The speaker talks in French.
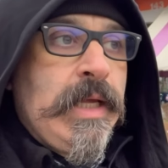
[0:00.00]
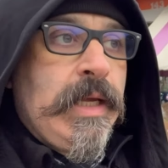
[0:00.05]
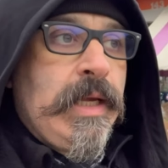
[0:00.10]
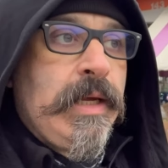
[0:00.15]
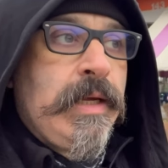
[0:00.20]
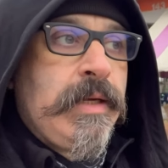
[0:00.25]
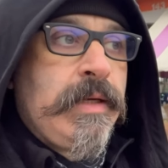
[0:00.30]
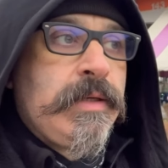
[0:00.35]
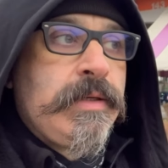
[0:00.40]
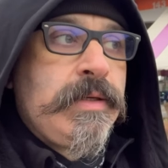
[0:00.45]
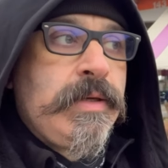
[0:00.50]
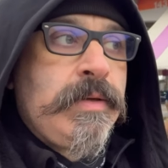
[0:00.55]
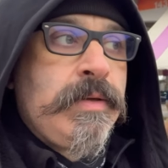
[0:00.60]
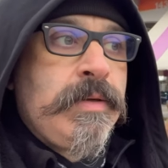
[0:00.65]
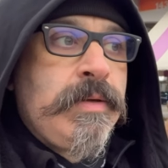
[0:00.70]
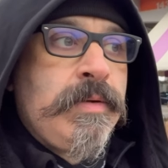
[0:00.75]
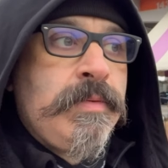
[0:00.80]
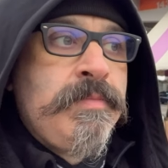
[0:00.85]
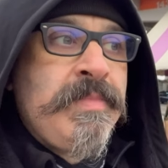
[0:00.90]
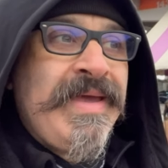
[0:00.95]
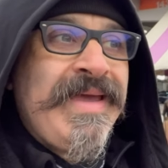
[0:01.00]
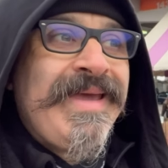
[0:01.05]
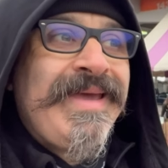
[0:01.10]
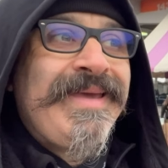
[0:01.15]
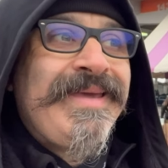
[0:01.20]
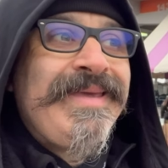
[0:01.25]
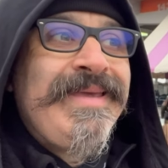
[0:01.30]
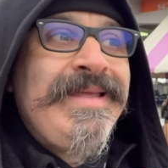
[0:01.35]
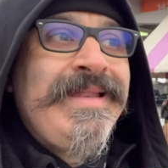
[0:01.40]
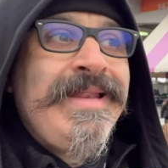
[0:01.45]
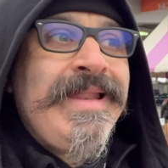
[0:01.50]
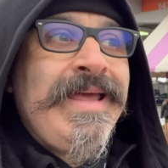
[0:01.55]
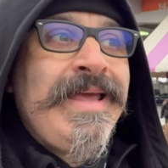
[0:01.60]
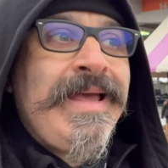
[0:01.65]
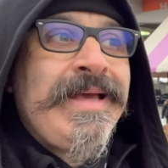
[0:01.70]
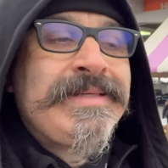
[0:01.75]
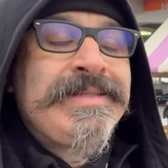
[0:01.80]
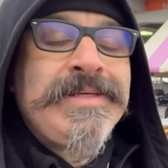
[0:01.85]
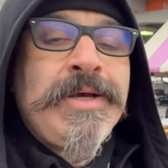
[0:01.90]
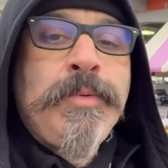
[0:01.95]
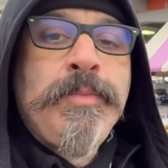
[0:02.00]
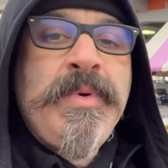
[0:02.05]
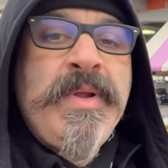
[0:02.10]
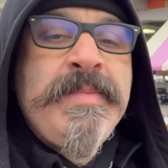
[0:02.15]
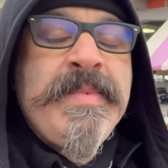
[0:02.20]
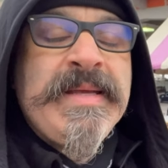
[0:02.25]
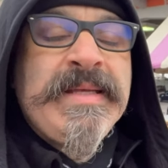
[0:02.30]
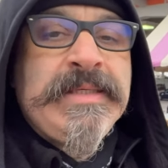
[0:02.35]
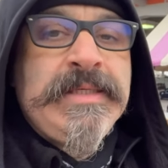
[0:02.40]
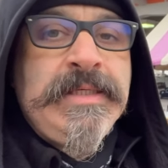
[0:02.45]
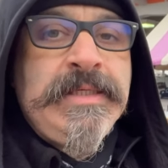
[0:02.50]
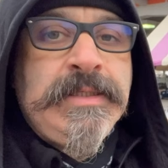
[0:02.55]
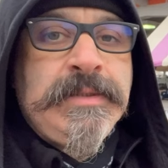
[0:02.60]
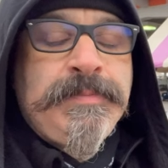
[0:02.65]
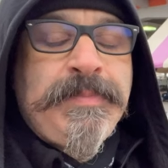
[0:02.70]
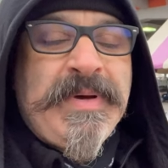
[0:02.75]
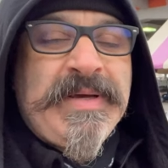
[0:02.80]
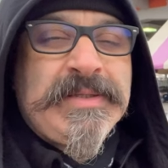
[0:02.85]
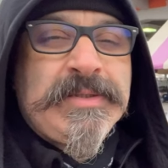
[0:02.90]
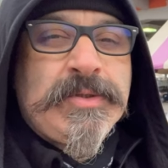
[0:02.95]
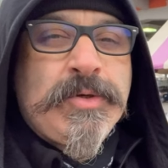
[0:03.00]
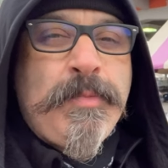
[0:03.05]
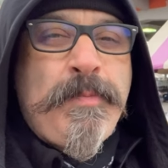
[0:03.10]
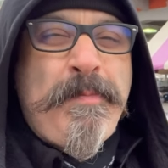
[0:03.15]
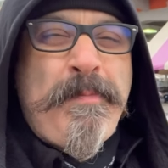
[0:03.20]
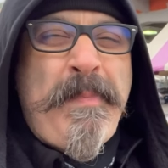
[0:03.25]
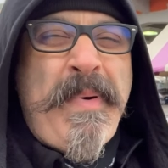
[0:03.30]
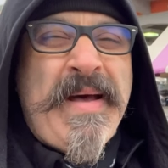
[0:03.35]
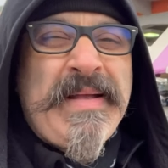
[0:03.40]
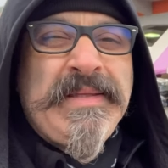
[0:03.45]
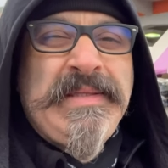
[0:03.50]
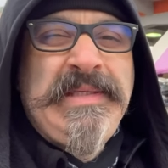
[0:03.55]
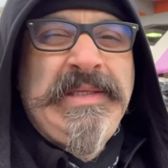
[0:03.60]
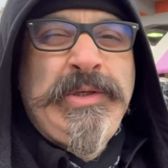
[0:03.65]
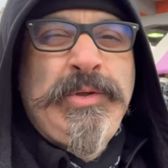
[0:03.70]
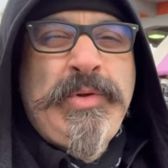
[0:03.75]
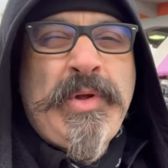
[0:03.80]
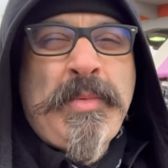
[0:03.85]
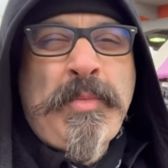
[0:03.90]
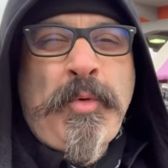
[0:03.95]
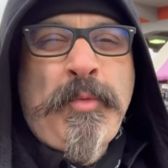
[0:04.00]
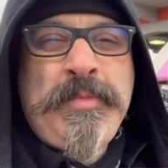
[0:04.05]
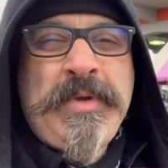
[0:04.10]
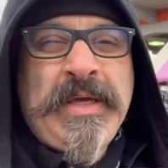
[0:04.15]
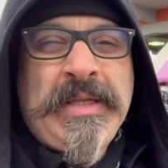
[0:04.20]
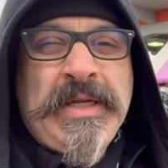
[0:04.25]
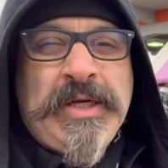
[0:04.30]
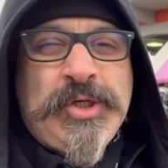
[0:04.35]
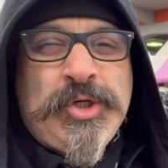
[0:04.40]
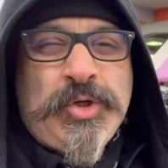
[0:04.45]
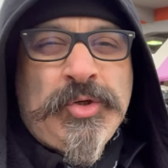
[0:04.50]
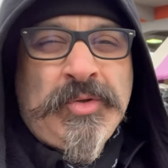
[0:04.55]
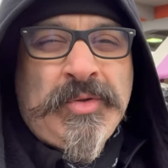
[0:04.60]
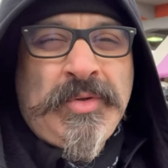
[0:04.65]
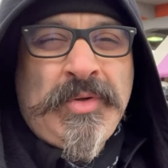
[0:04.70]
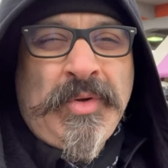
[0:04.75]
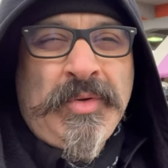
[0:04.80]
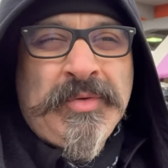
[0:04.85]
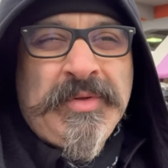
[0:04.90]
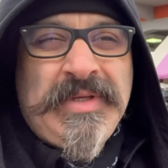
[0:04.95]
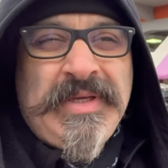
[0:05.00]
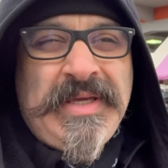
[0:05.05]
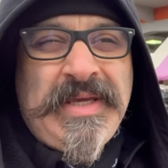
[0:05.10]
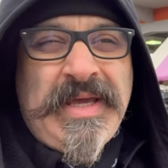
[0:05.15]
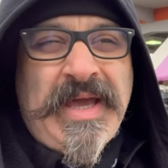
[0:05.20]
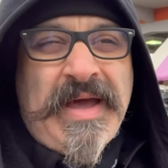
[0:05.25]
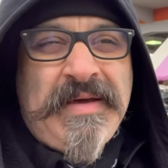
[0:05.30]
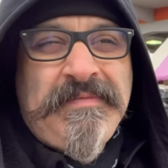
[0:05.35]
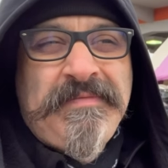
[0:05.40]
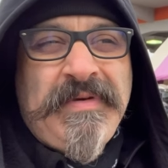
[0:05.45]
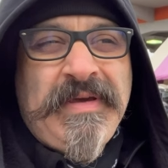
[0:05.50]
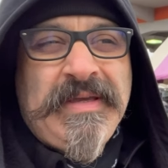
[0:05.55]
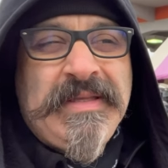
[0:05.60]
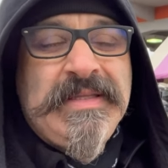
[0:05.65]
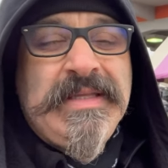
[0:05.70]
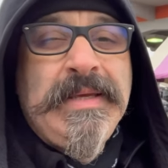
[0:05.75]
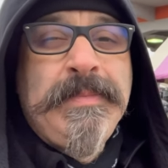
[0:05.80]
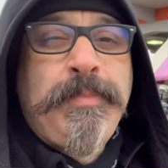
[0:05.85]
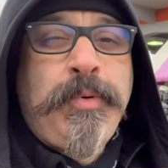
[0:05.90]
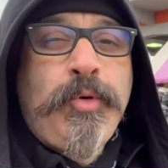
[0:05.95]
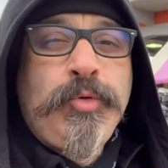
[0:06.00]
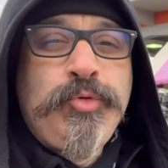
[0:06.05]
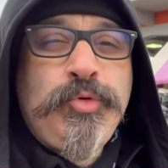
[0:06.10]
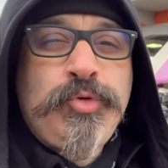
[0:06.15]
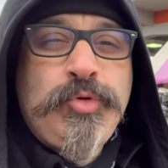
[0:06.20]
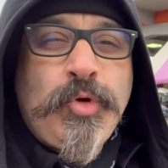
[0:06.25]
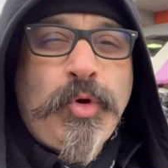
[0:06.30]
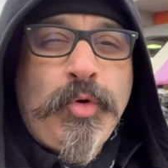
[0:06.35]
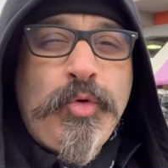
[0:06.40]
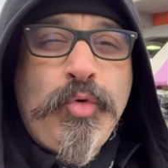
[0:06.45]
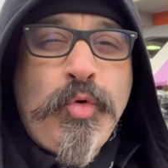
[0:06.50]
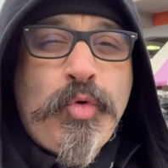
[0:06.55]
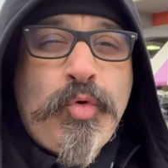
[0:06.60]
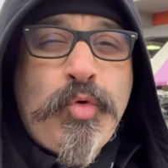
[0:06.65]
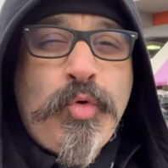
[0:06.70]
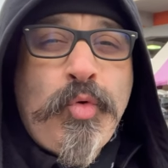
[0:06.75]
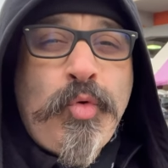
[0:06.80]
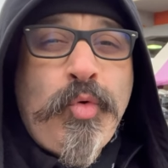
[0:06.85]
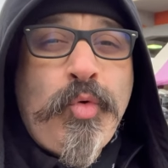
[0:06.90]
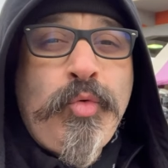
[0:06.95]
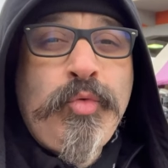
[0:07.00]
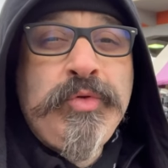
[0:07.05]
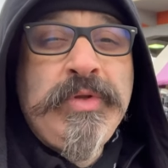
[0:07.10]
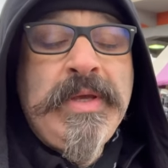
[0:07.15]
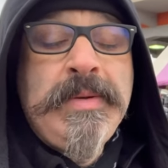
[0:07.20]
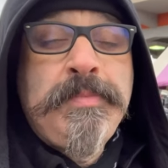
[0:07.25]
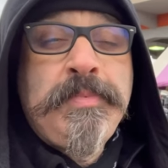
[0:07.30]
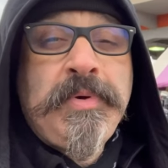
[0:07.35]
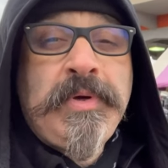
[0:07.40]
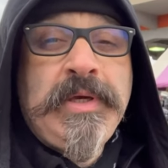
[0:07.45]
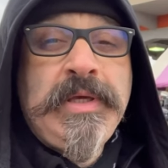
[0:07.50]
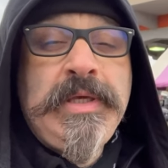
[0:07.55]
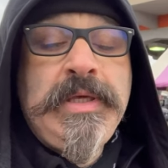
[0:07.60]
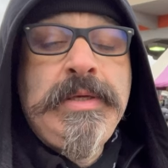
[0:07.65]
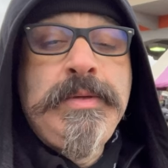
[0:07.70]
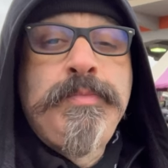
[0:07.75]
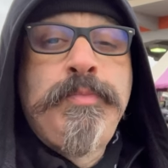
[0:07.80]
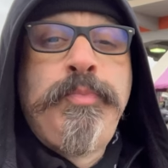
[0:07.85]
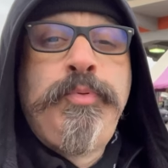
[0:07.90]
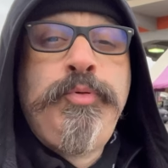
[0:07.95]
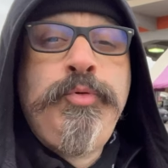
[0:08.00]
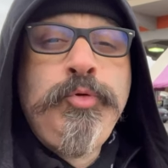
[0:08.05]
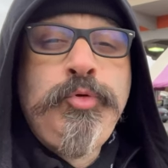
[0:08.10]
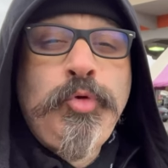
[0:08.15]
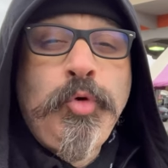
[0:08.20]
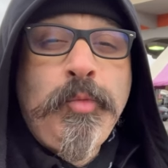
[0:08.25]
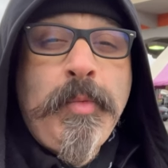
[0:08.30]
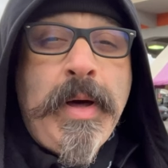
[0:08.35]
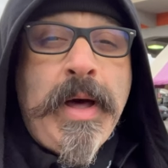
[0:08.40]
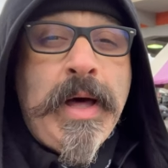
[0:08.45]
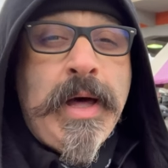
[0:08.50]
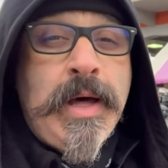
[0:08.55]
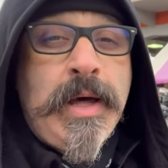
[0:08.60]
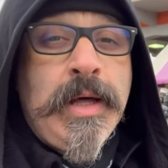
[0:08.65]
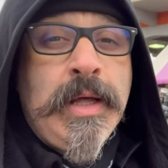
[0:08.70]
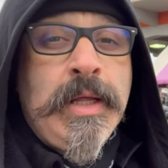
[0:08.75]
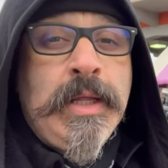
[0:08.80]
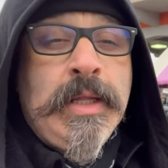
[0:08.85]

Euh, mais il est assez emblématique parce que particulièrement bien achalandé avec des producteurs locaux, des prix plutôt bas,